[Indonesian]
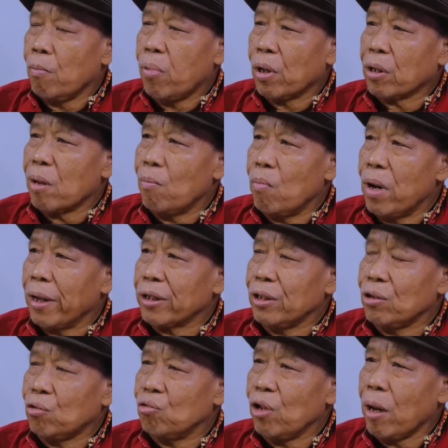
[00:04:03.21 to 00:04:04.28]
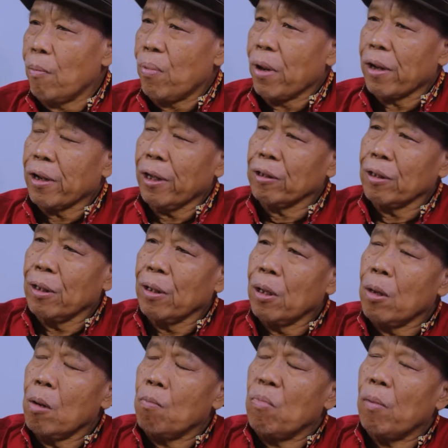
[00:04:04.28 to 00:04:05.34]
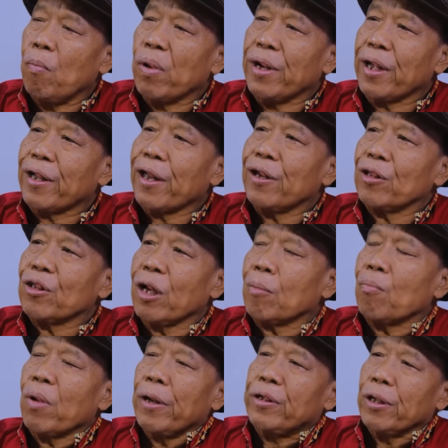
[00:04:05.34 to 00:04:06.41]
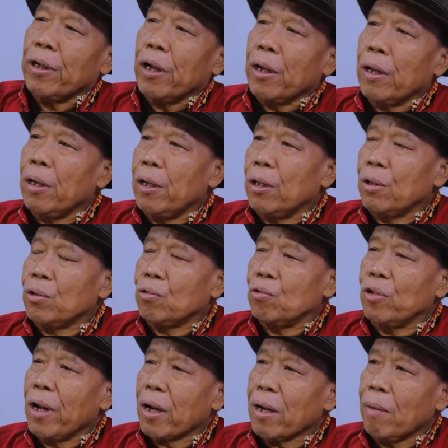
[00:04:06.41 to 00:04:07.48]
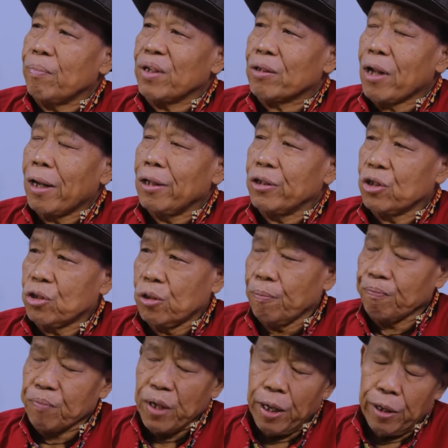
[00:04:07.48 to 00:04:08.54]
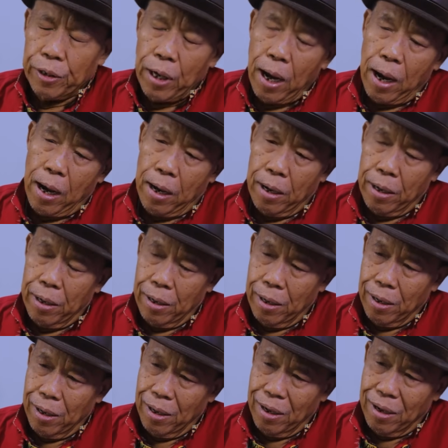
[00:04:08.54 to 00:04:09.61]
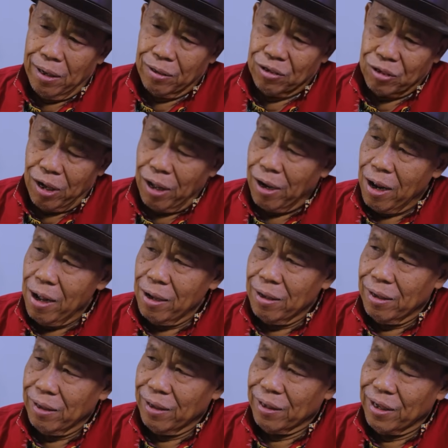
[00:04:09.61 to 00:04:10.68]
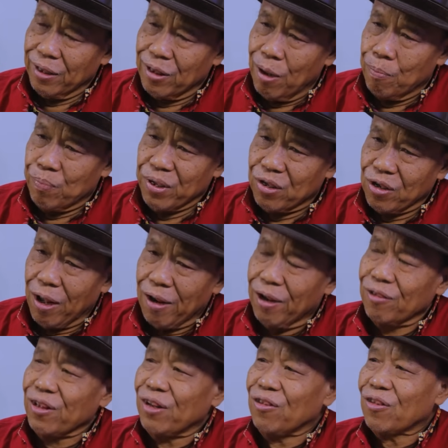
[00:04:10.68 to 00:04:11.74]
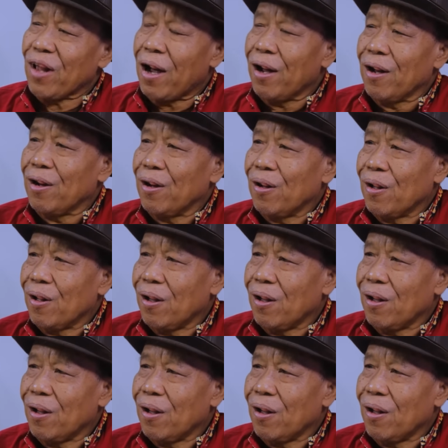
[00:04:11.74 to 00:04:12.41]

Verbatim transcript: berkembang di dunia barat memberi kritik pada dunia kapitalis. Nah, sekarang kita bicara tentang